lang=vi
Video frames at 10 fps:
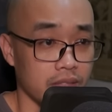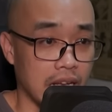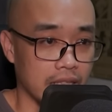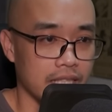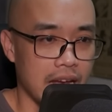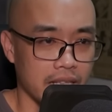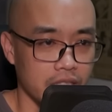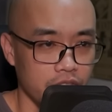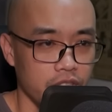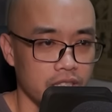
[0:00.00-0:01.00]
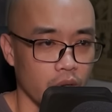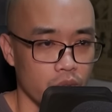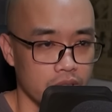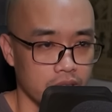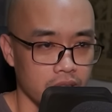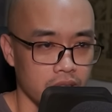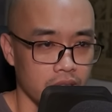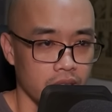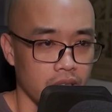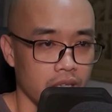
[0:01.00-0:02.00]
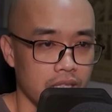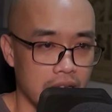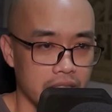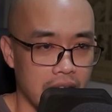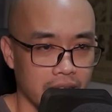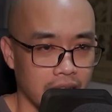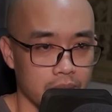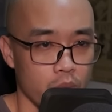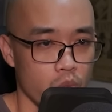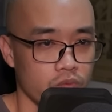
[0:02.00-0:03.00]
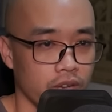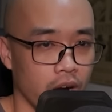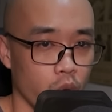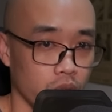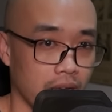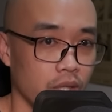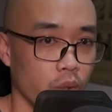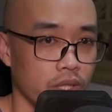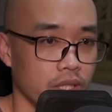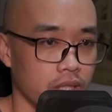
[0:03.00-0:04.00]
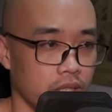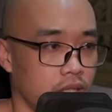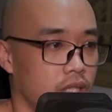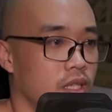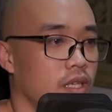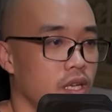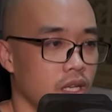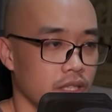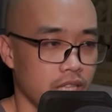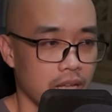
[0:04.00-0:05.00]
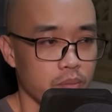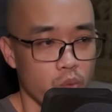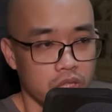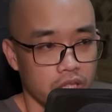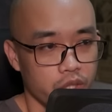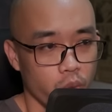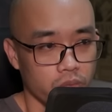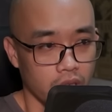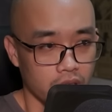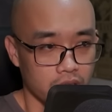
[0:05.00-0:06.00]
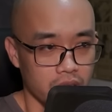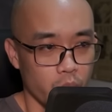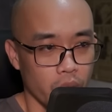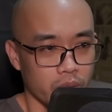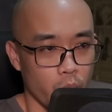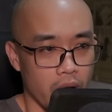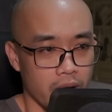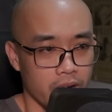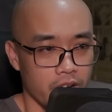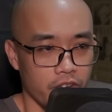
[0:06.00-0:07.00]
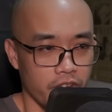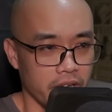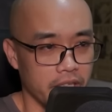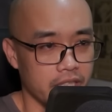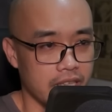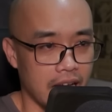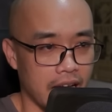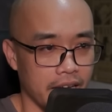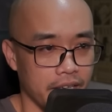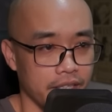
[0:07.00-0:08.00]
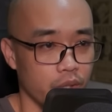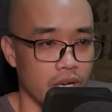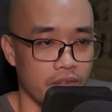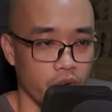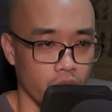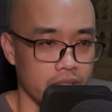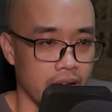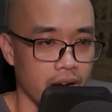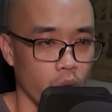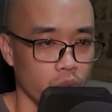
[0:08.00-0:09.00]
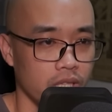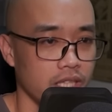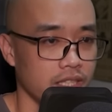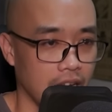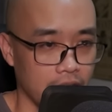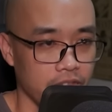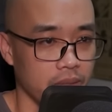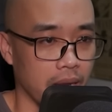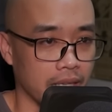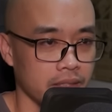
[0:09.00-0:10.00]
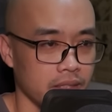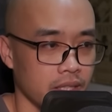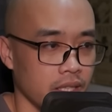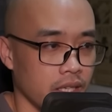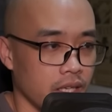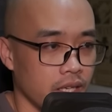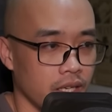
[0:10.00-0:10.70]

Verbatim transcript: Kết quả làm cho hắn có chút phiền muộn chính là vô luận hắn làm như thế nào đều không thể thông qua thu nguyệt thức cảnh trong mơ, làm cho trong đậu khỉ trắng ngưng tụ ra cái loại phù lục âm thuộc tính này.